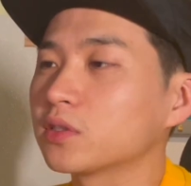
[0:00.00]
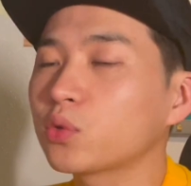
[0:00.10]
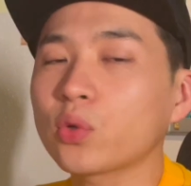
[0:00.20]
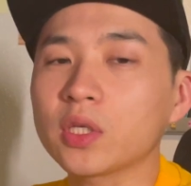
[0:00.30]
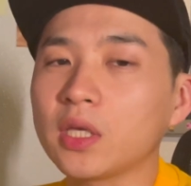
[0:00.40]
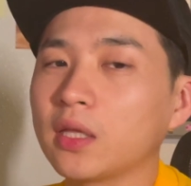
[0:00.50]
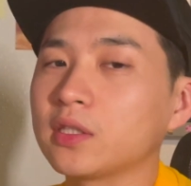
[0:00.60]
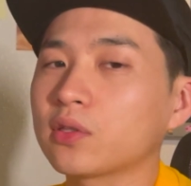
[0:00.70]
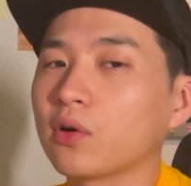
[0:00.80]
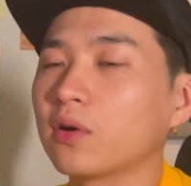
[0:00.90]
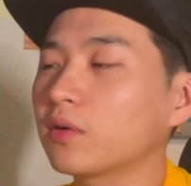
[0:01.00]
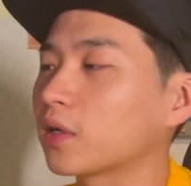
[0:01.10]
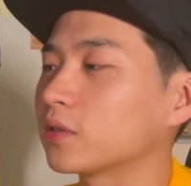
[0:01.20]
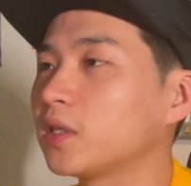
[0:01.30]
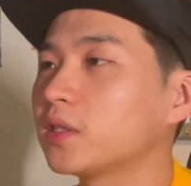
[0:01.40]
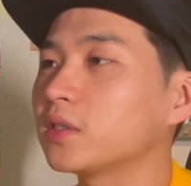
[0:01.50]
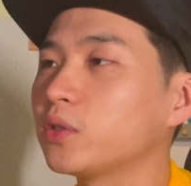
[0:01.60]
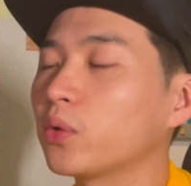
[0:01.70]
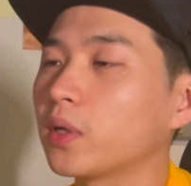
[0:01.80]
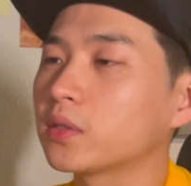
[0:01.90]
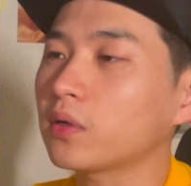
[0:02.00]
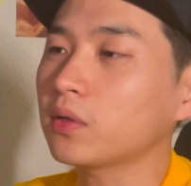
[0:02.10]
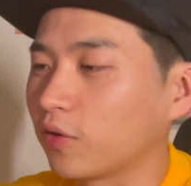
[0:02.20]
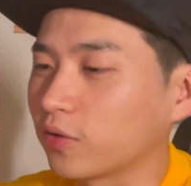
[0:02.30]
스토리 에디터라는 기능을 이용해서